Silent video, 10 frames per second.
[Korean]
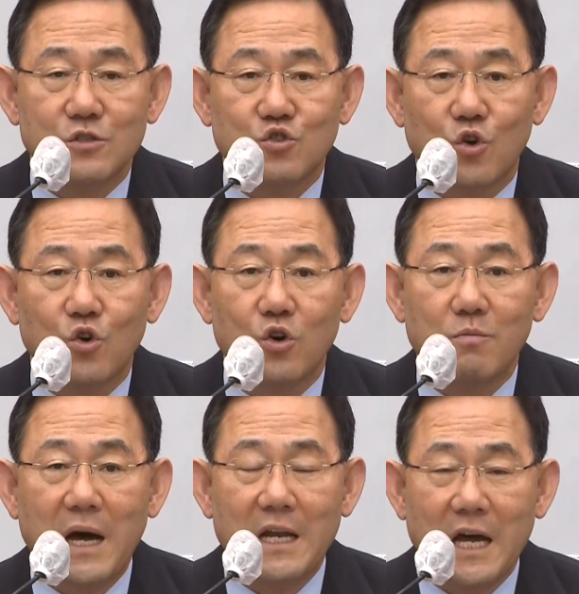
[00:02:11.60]

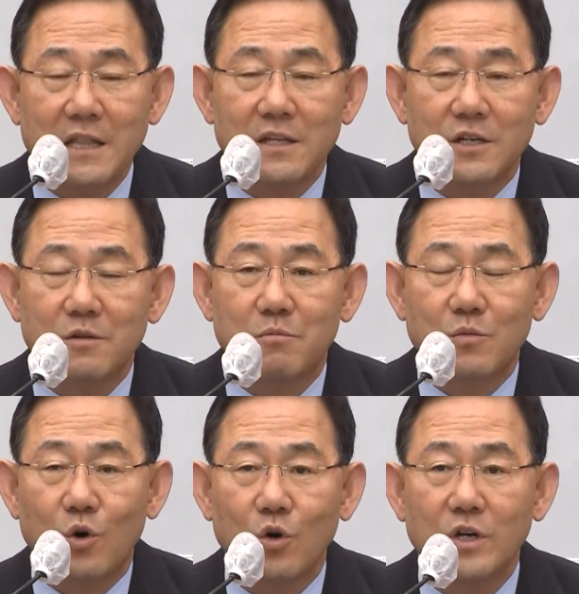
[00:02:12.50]
조그만한 흠
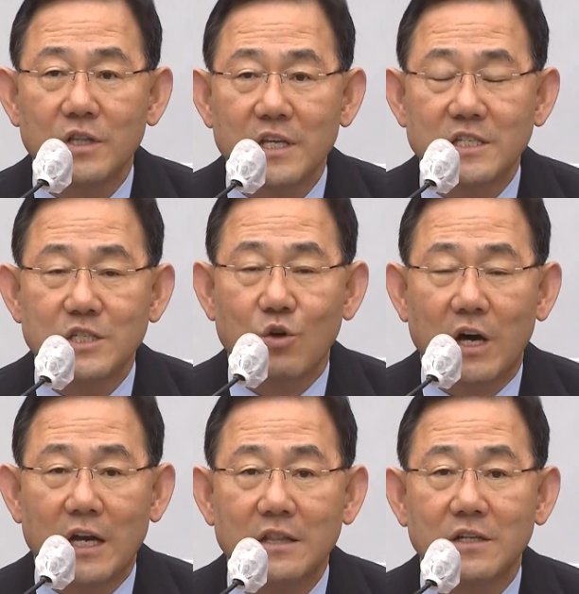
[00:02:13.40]
혹은 있지도
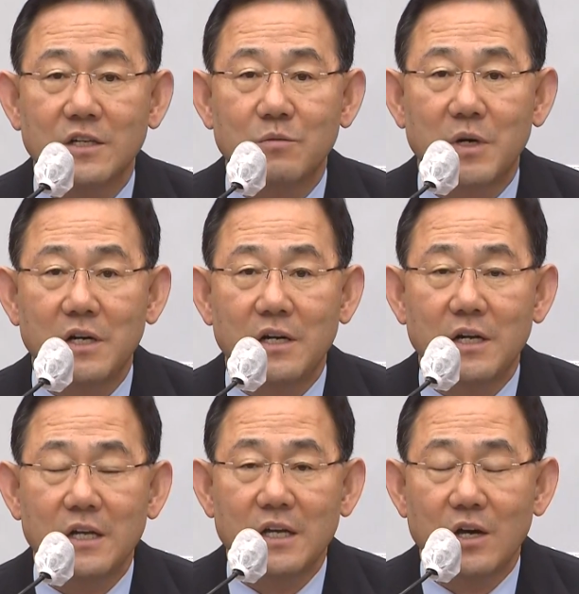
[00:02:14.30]
않은 흠을
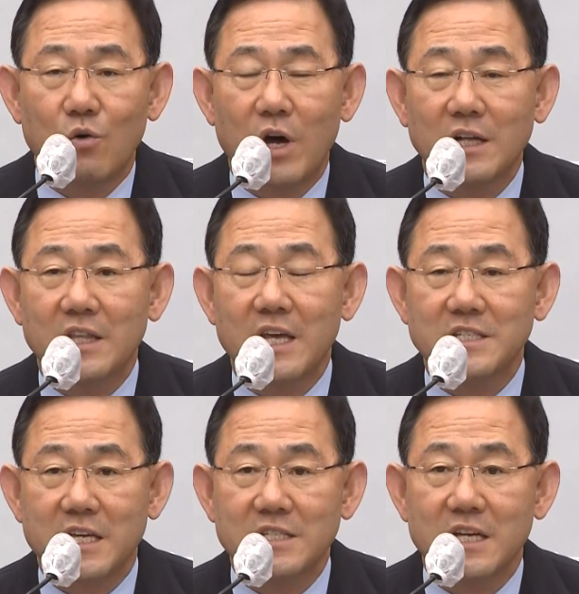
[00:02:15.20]
확대
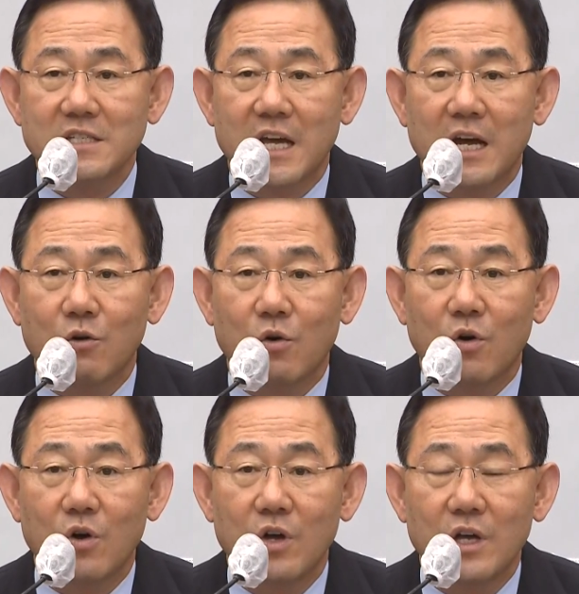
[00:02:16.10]

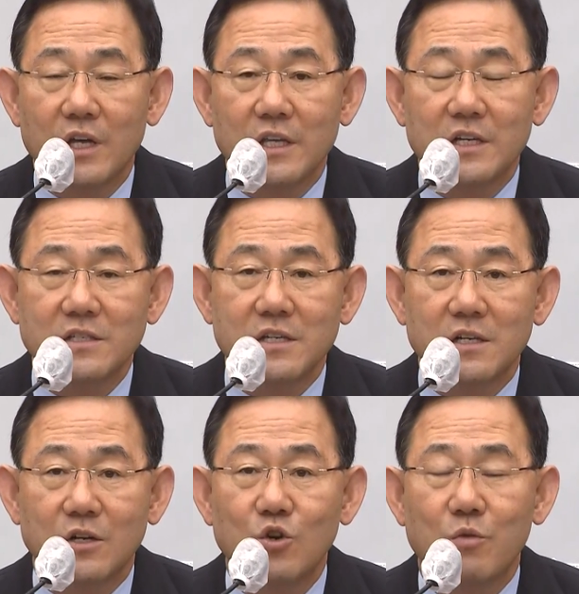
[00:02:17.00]
재생산하고
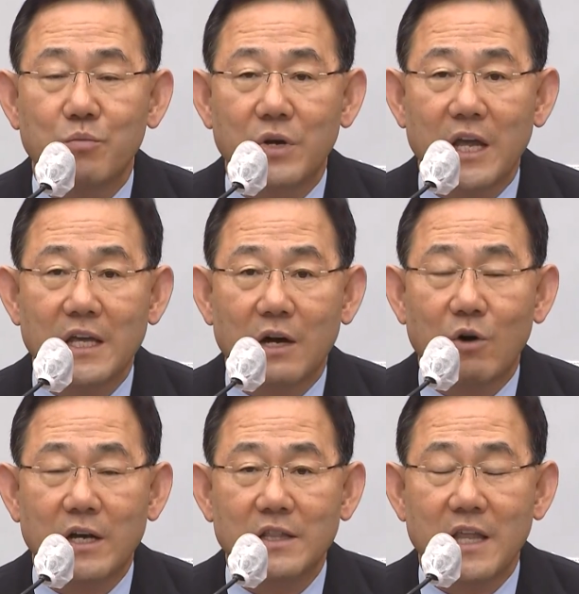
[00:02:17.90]
이것을 언론
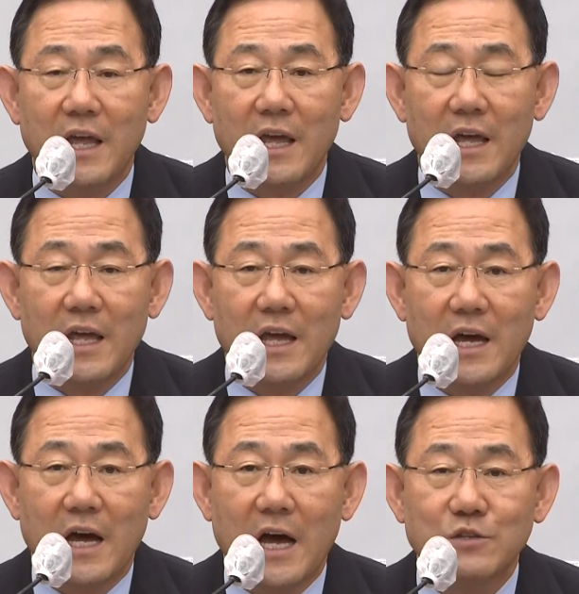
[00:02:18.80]
프레이라고 하는데
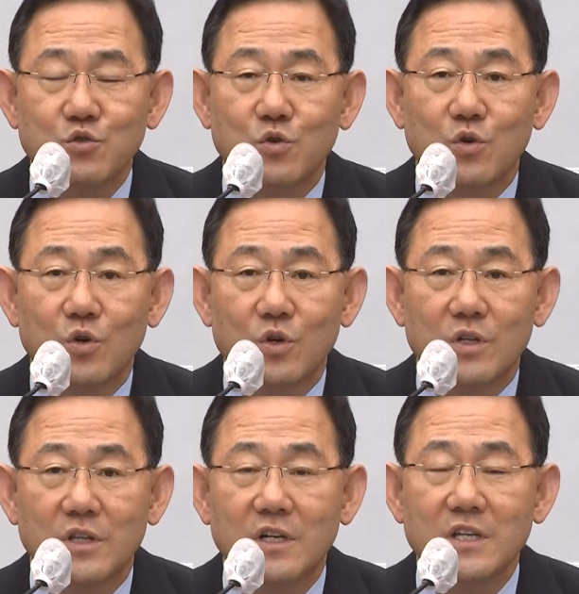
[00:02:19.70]
아주
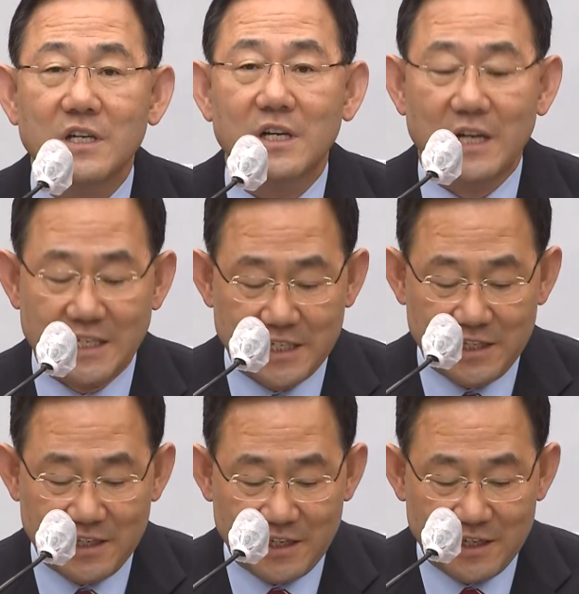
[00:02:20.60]
능력을
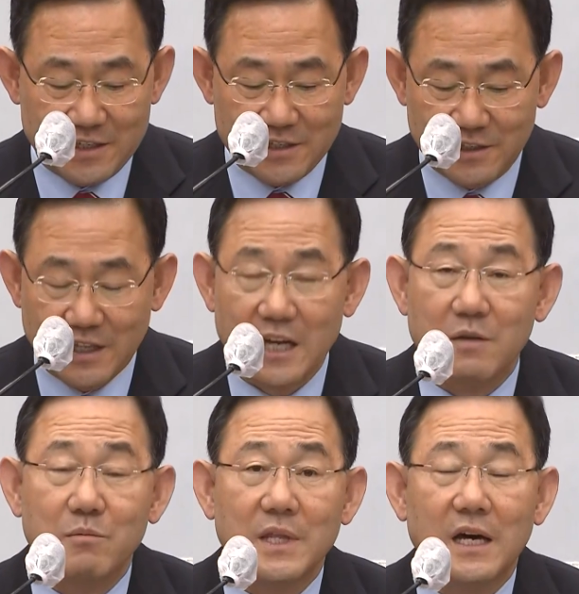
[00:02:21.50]
가진
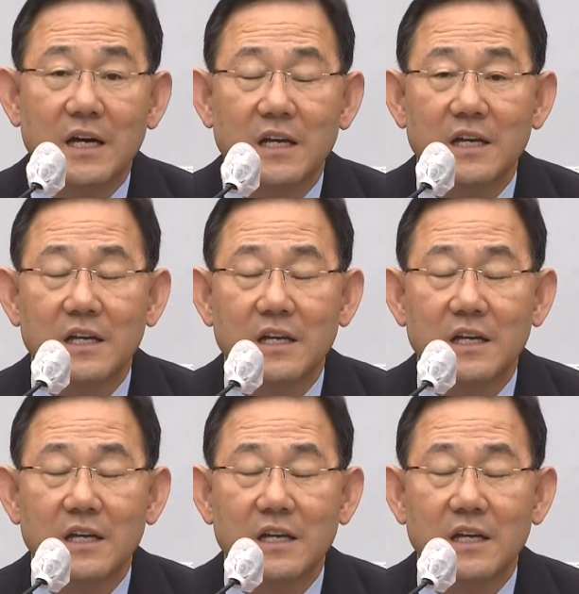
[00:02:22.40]
정당입니다.